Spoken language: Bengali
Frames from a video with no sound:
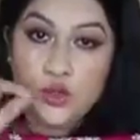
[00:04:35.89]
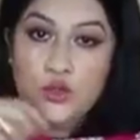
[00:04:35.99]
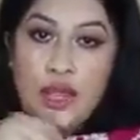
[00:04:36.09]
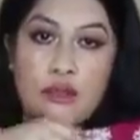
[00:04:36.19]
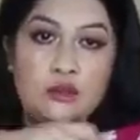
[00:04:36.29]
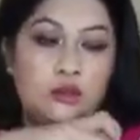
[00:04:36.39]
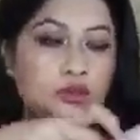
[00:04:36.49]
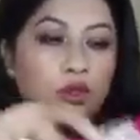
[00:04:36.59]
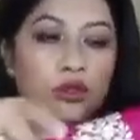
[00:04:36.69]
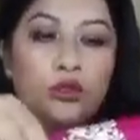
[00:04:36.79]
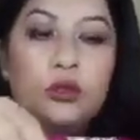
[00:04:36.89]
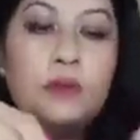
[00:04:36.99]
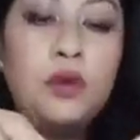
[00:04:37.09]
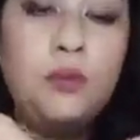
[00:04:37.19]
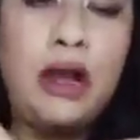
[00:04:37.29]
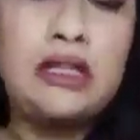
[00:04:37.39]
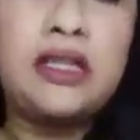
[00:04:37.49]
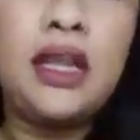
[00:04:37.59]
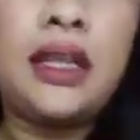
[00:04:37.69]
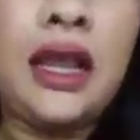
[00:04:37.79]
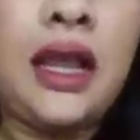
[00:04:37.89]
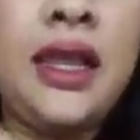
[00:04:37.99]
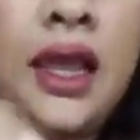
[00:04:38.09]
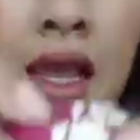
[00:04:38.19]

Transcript: ছোট একদম ছোট ছোট আমি খুব কাছ থেকে দেখাই